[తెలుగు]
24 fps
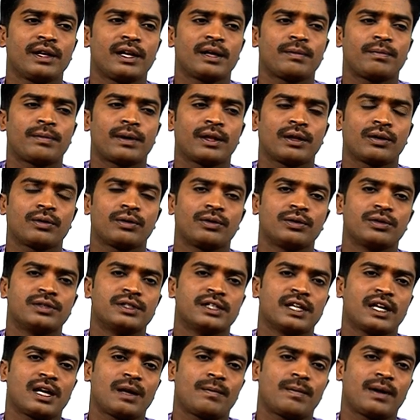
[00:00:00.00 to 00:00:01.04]
వేల పదకొండు
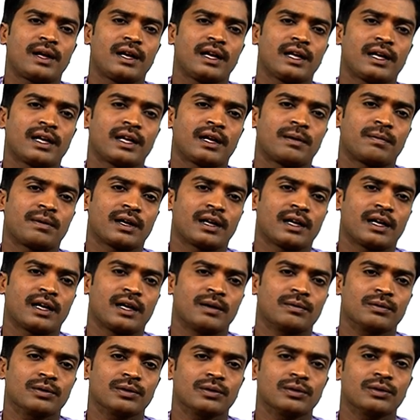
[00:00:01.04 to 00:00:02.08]
జనాభా లెక్కల
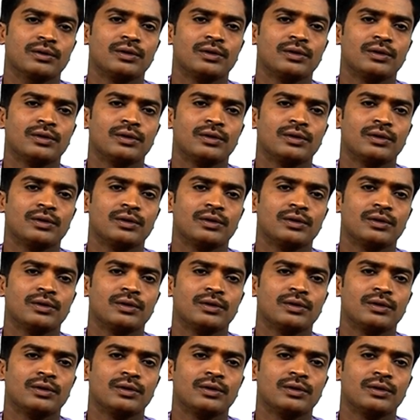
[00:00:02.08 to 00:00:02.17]
ప్రకారము